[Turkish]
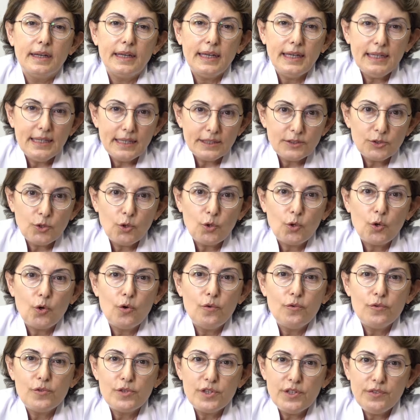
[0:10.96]

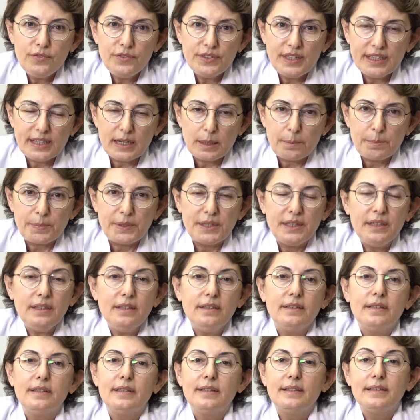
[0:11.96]
Elektrokonvulsif terapi
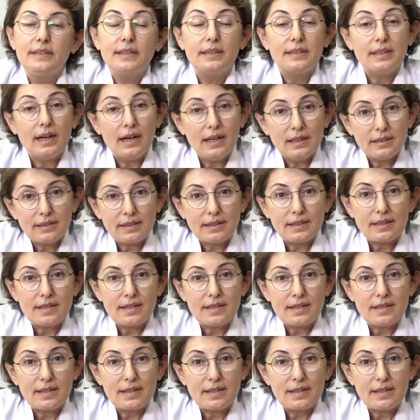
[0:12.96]
ya da halk